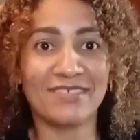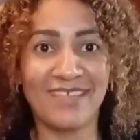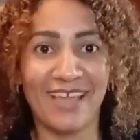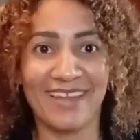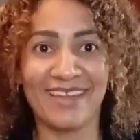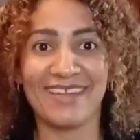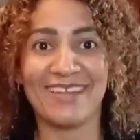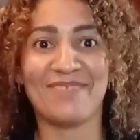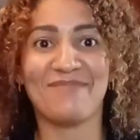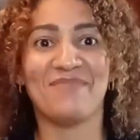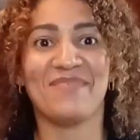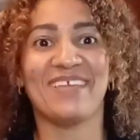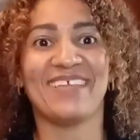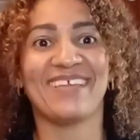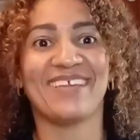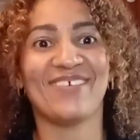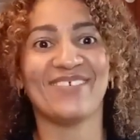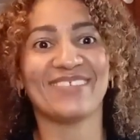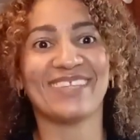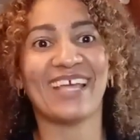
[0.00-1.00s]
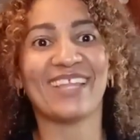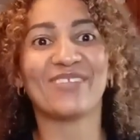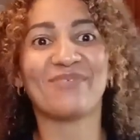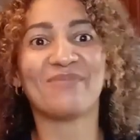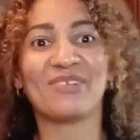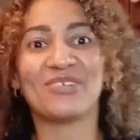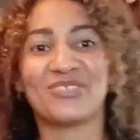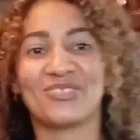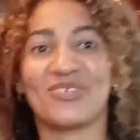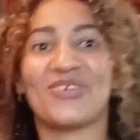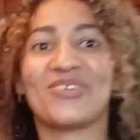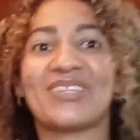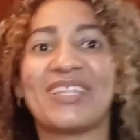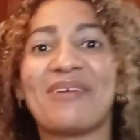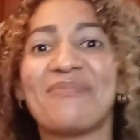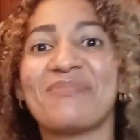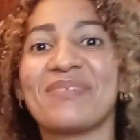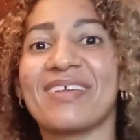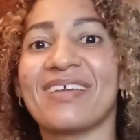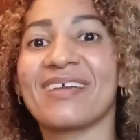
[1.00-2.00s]
Sharon cortándome los ojos
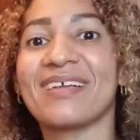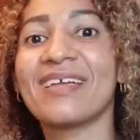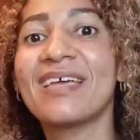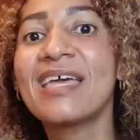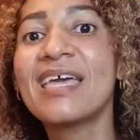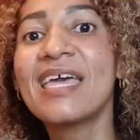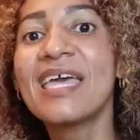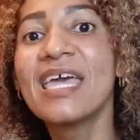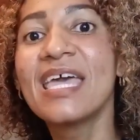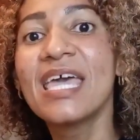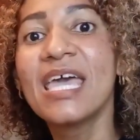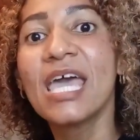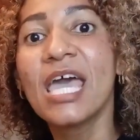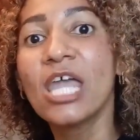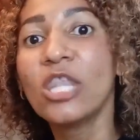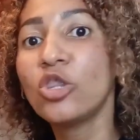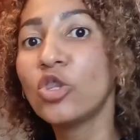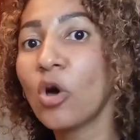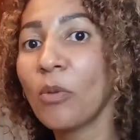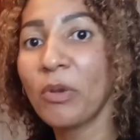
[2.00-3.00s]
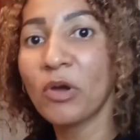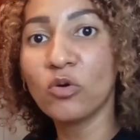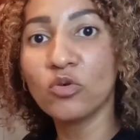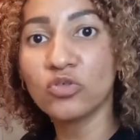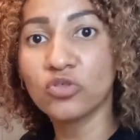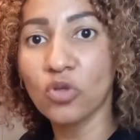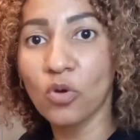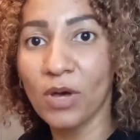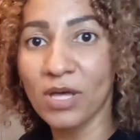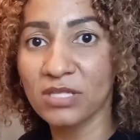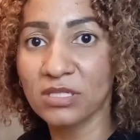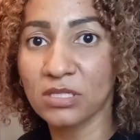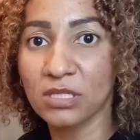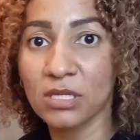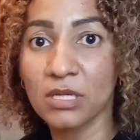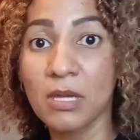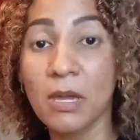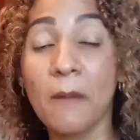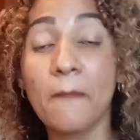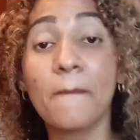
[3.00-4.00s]
también, no me gustó
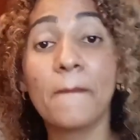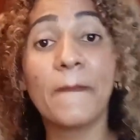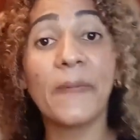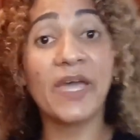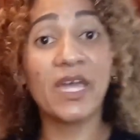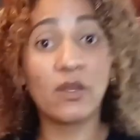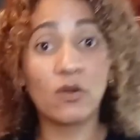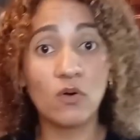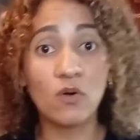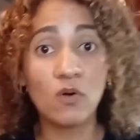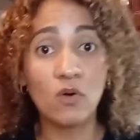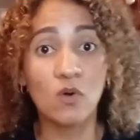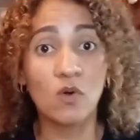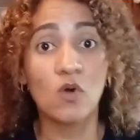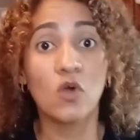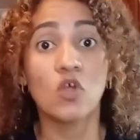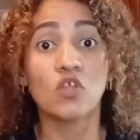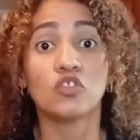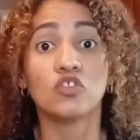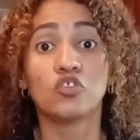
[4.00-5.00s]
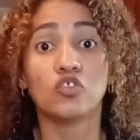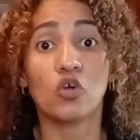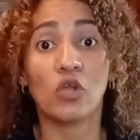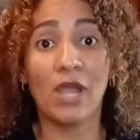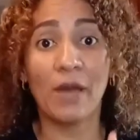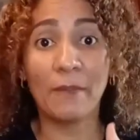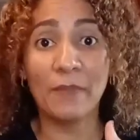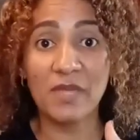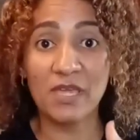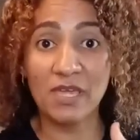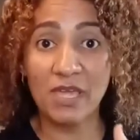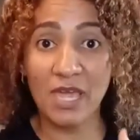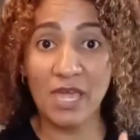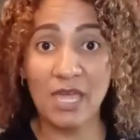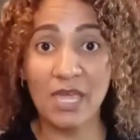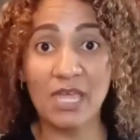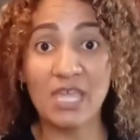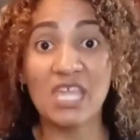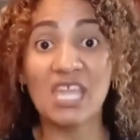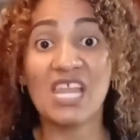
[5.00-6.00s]
así. Pero yo la
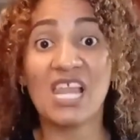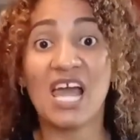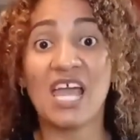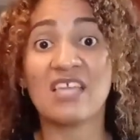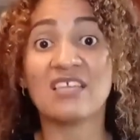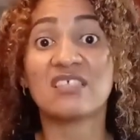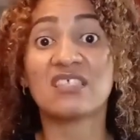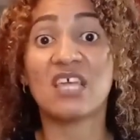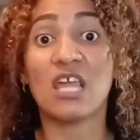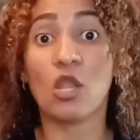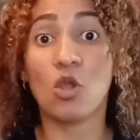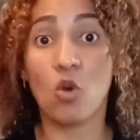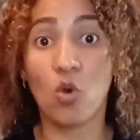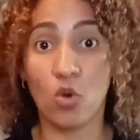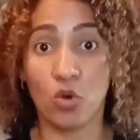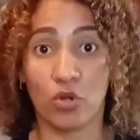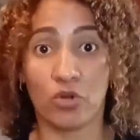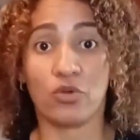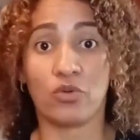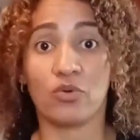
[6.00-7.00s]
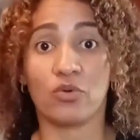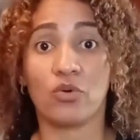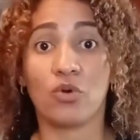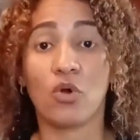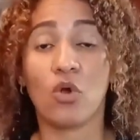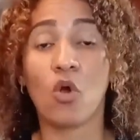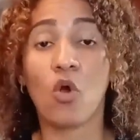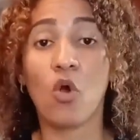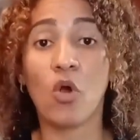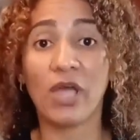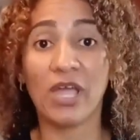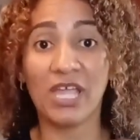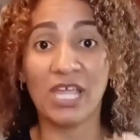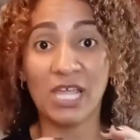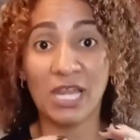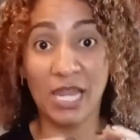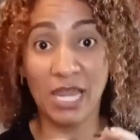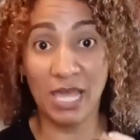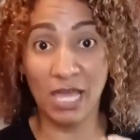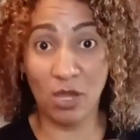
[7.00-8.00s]
piqué y la hice locrio.
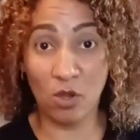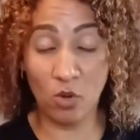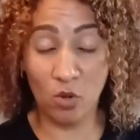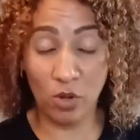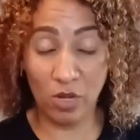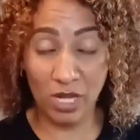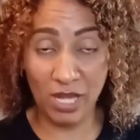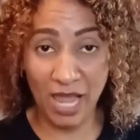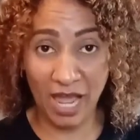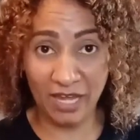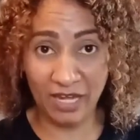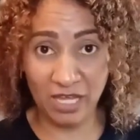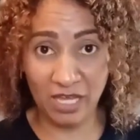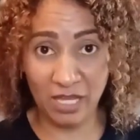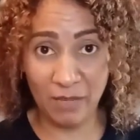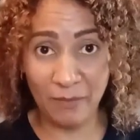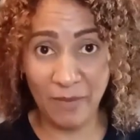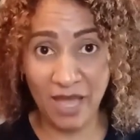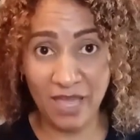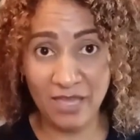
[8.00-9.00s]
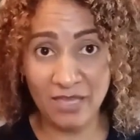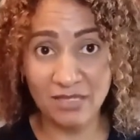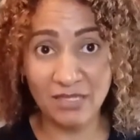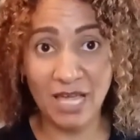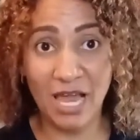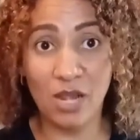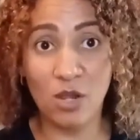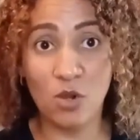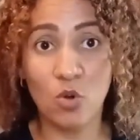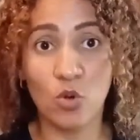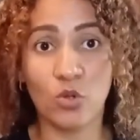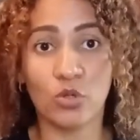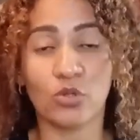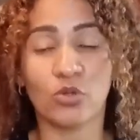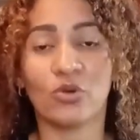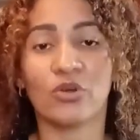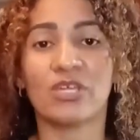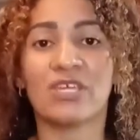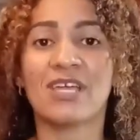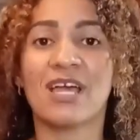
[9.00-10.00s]
Y le, le agregué maíz al
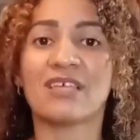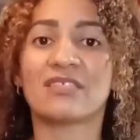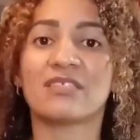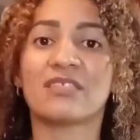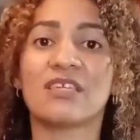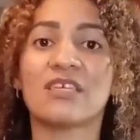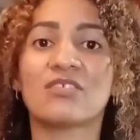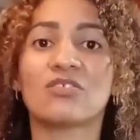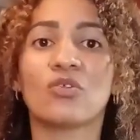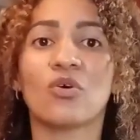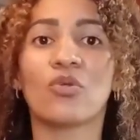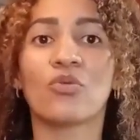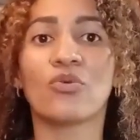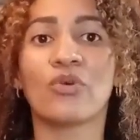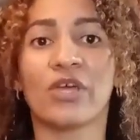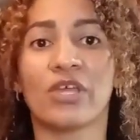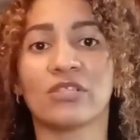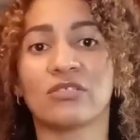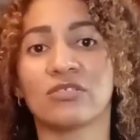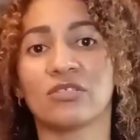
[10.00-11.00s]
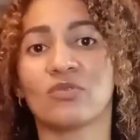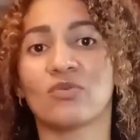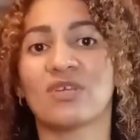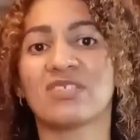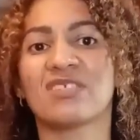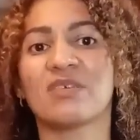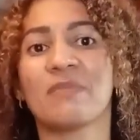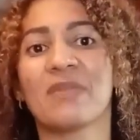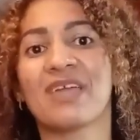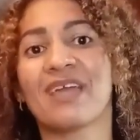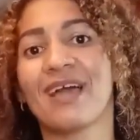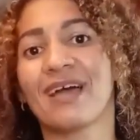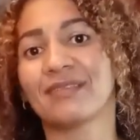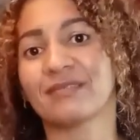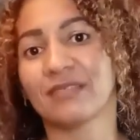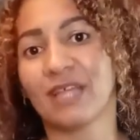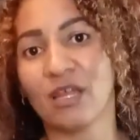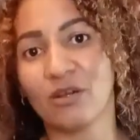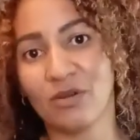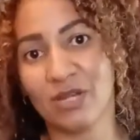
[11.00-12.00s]
locrio. Y así es todo un éxito. Así me
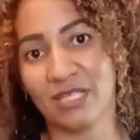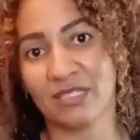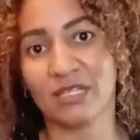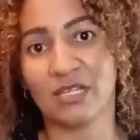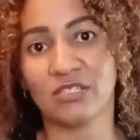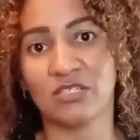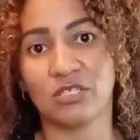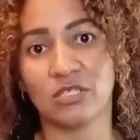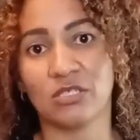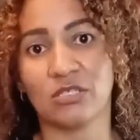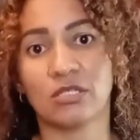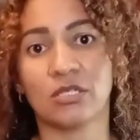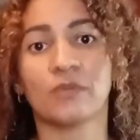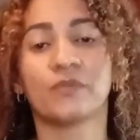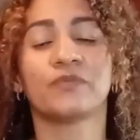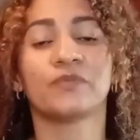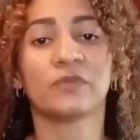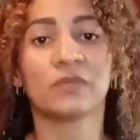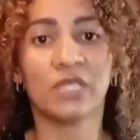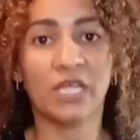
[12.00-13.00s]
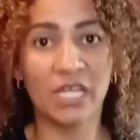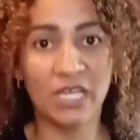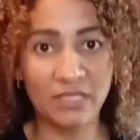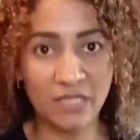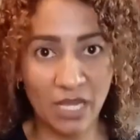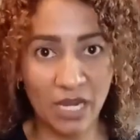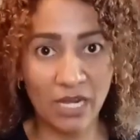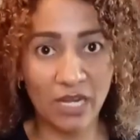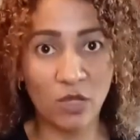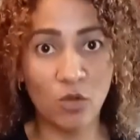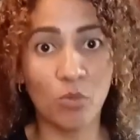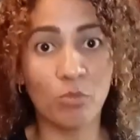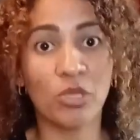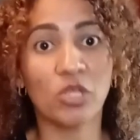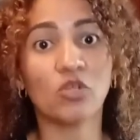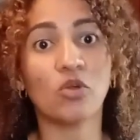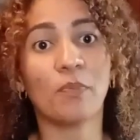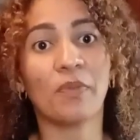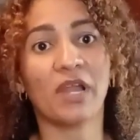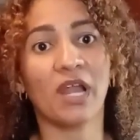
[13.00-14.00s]
encantaron las salchichas. Esa las
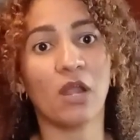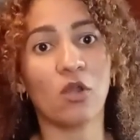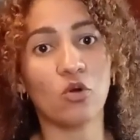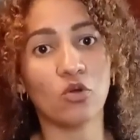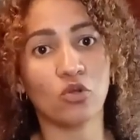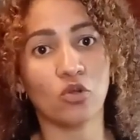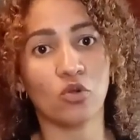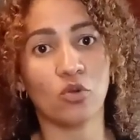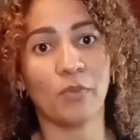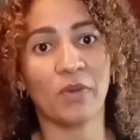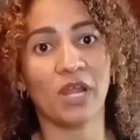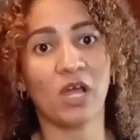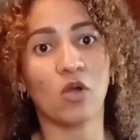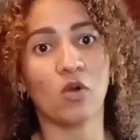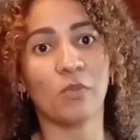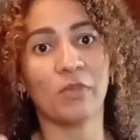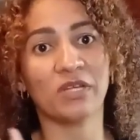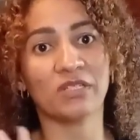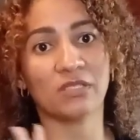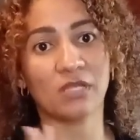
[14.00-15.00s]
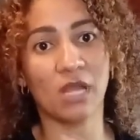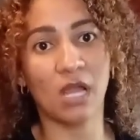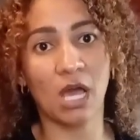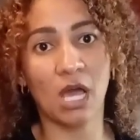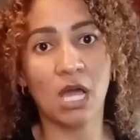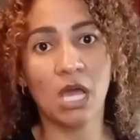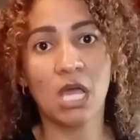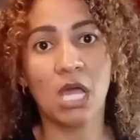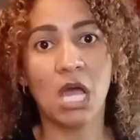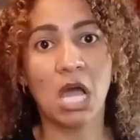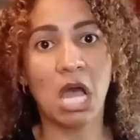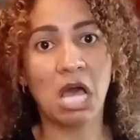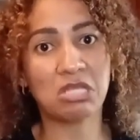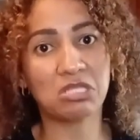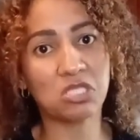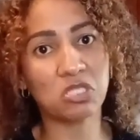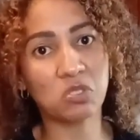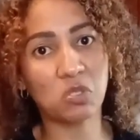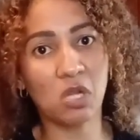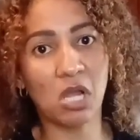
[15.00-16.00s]
recomiendo para locreo, no para comérsela
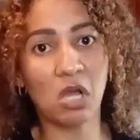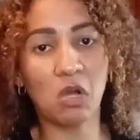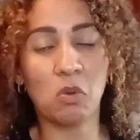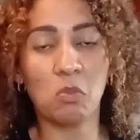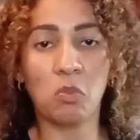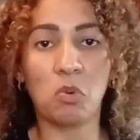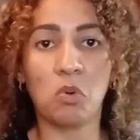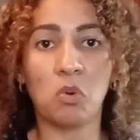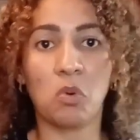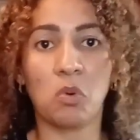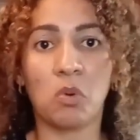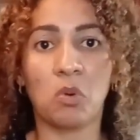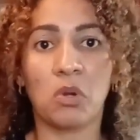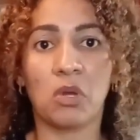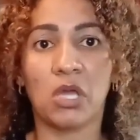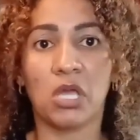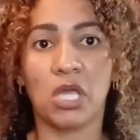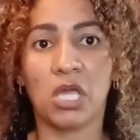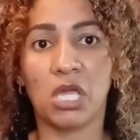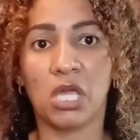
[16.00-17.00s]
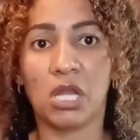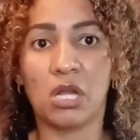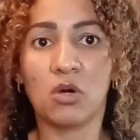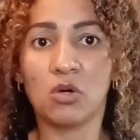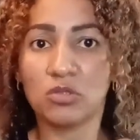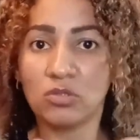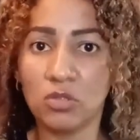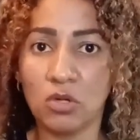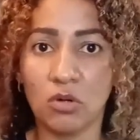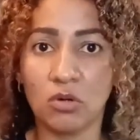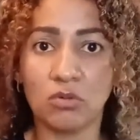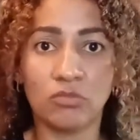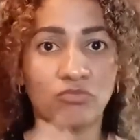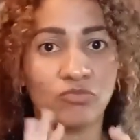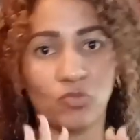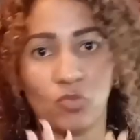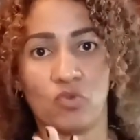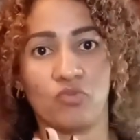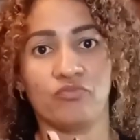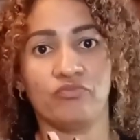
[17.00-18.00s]
así sola como el hot dog.
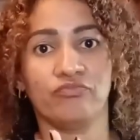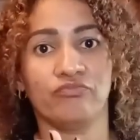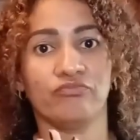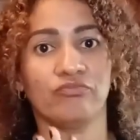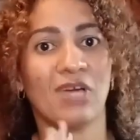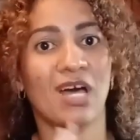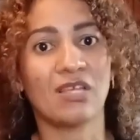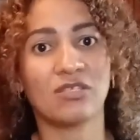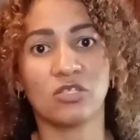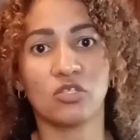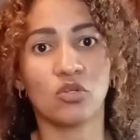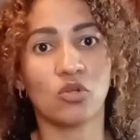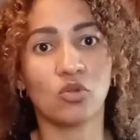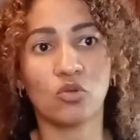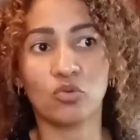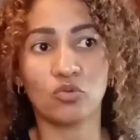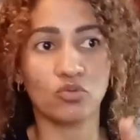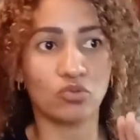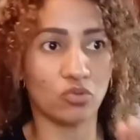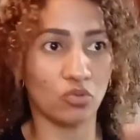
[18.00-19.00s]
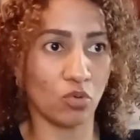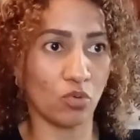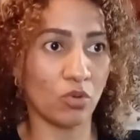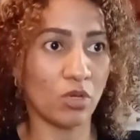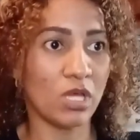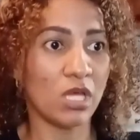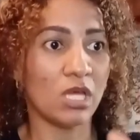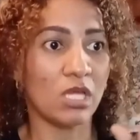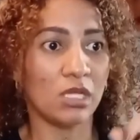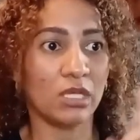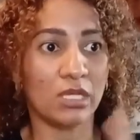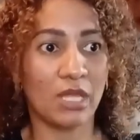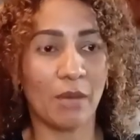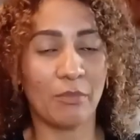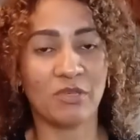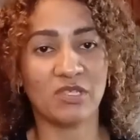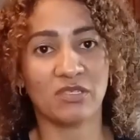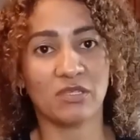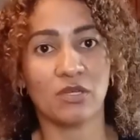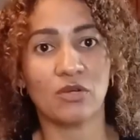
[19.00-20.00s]
No, así no nos gustó. Ni a
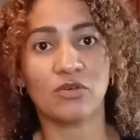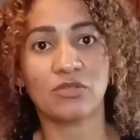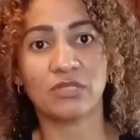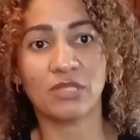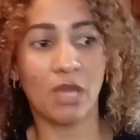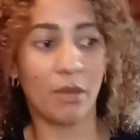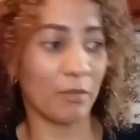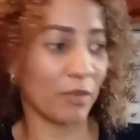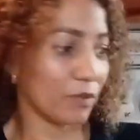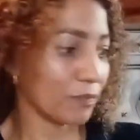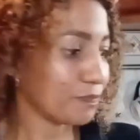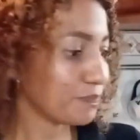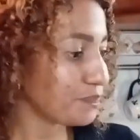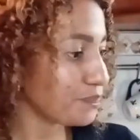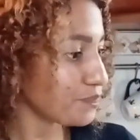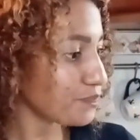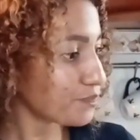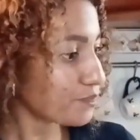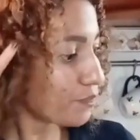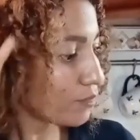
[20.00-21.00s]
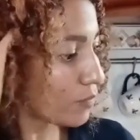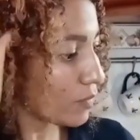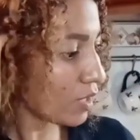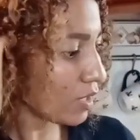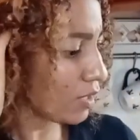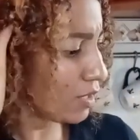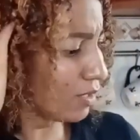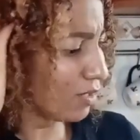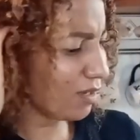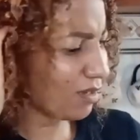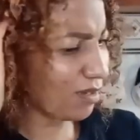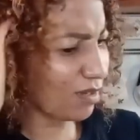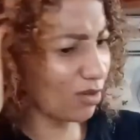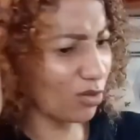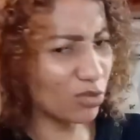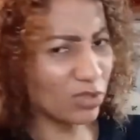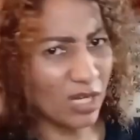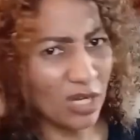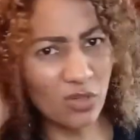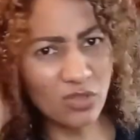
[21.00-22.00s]
mis hijos ni a mí. Eh, ¿Qué
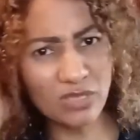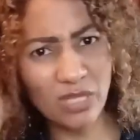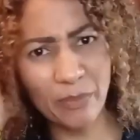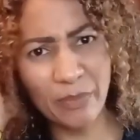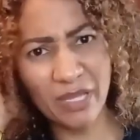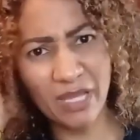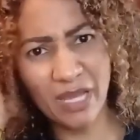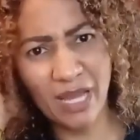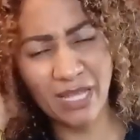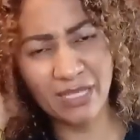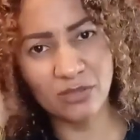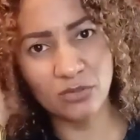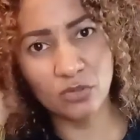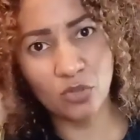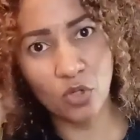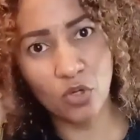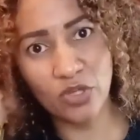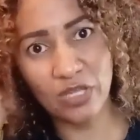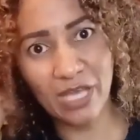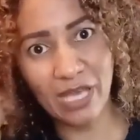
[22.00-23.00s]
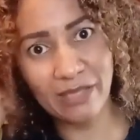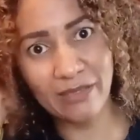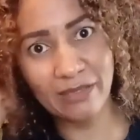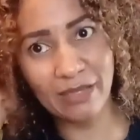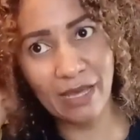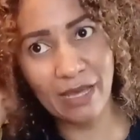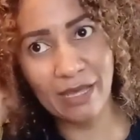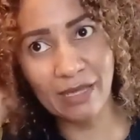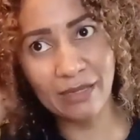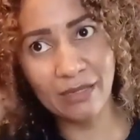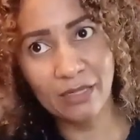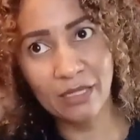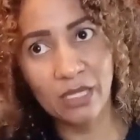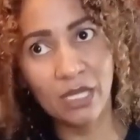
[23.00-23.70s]
otra cosa me encantó de allá?